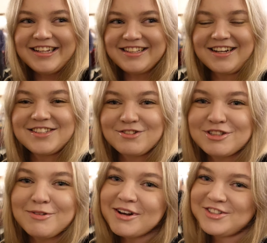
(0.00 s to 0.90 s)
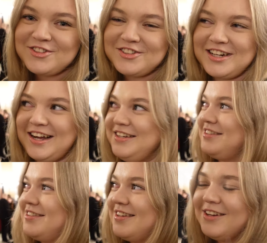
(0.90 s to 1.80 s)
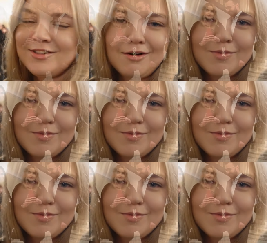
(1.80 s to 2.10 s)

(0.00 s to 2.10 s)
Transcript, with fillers: Także już nie mogę się doczekać. Ma